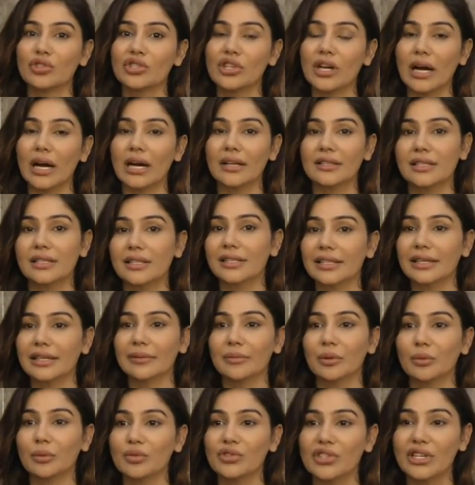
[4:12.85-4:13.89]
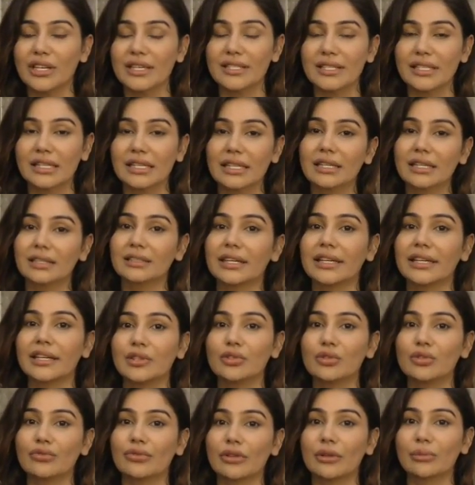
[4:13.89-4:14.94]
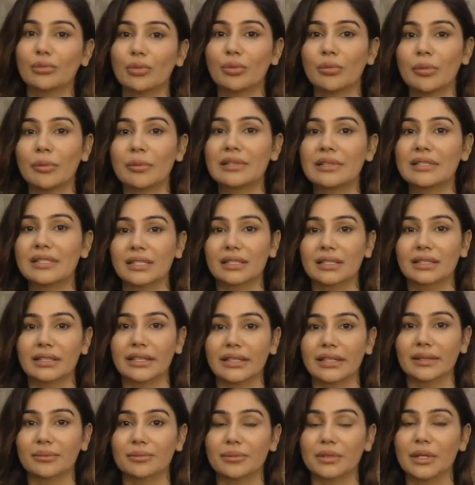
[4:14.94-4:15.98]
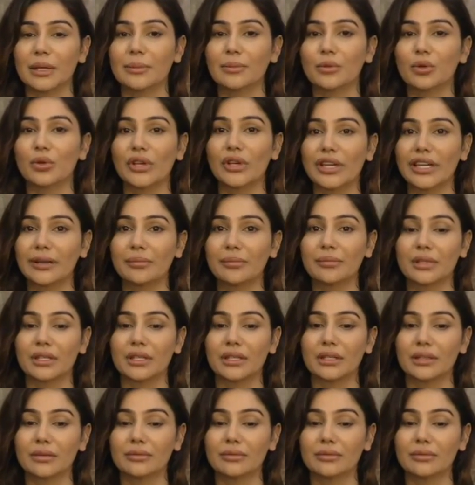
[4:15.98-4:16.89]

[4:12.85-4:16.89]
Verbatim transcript: मुझे आज के टाइम में मुझे ऐसा नहीं लगता है कि जो फिल्मों में मिल सकता है आपको नेम